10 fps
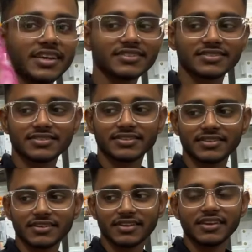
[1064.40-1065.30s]
यस
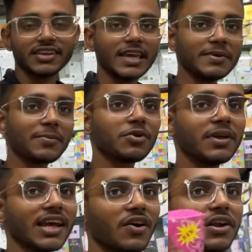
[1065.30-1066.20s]
ये भी आपको
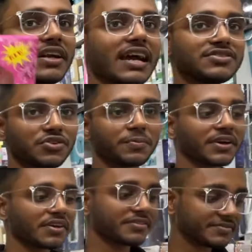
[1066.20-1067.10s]
मिलेगा ओनली ढाई सौ
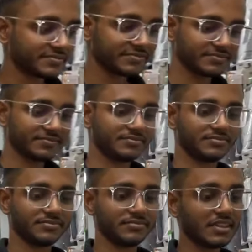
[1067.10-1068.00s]
रुपये का
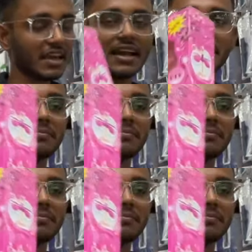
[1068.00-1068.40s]
कहीं नहीं